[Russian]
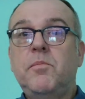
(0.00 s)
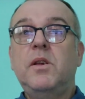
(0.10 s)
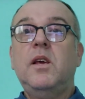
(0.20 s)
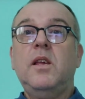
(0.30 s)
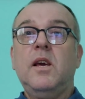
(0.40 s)

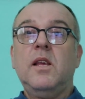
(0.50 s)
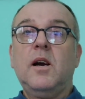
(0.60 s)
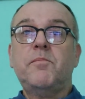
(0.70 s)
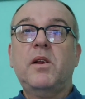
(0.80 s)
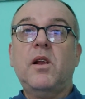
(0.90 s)
объединений,
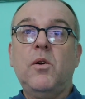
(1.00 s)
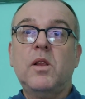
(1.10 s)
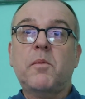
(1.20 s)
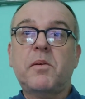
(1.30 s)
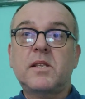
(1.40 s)

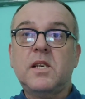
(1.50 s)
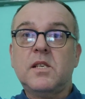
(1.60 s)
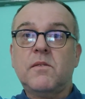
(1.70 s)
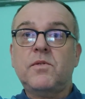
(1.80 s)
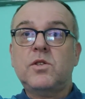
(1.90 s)
определенных
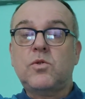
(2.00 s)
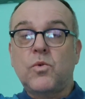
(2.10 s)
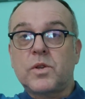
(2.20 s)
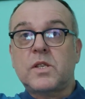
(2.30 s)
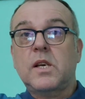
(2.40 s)
процессов с
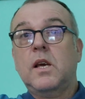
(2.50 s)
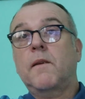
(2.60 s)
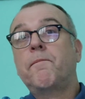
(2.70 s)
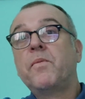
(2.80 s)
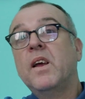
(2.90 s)

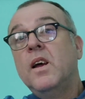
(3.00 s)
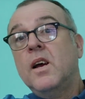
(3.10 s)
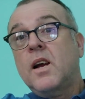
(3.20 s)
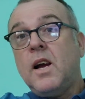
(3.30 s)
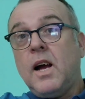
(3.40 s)
Турцией.
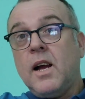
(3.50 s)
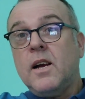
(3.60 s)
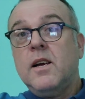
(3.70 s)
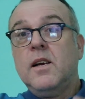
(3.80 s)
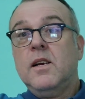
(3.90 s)

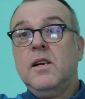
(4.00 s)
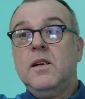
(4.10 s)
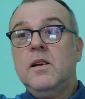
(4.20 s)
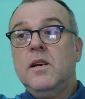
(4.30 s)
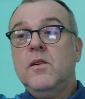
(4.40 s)
Как
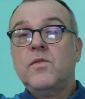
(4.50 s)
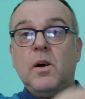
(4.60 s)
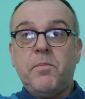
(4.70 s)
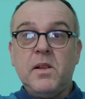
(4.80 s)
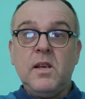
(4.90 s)
в
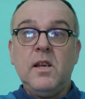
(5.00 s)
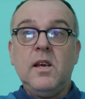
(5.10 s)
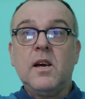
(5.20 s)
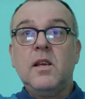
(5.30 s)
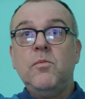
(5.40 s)

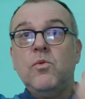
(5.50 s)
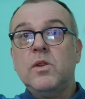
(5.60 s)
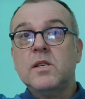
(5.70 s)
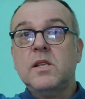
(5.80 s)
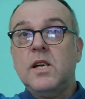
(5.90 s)
дополнение к нему
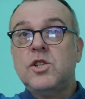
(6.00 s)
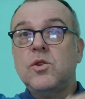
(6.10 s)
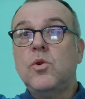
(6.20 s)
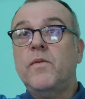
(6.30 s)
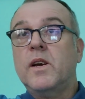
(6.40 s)

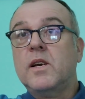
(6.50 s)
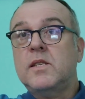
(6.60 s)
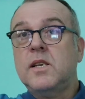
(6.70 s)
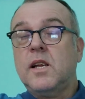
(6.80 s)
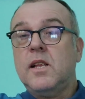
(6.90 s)
назначен новый
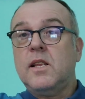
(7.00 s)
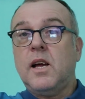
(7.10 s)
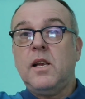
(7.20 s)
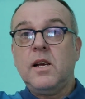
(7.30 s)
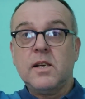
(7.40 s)

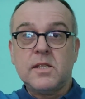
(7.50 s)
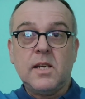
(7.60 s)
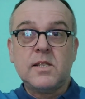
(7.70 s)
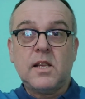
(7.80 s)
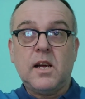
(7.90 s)
госсекретарь
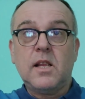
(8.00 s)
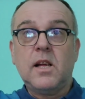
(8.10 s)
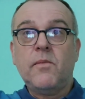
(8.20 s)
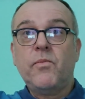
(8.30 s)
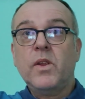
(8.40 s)

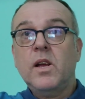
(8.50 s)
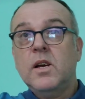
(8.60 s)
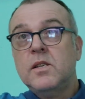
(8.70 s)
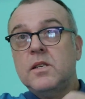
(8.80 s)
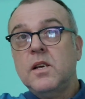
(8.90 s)
Казахстана.
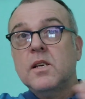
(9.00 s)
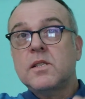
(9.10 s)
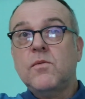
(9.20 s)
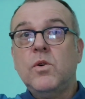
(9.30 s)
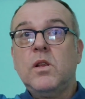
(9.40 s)

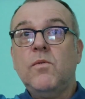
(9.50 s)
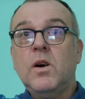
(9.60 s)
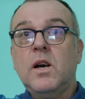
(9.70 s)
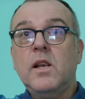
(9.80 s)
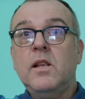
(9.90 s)
Зовут
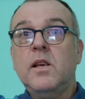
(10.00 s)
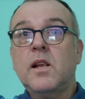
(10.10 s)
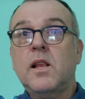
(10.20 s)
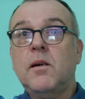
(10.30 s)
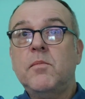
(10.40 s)
его Карин
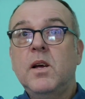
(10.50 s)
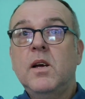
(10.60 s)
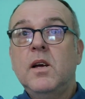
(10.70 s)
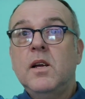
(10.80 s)
Ерлам.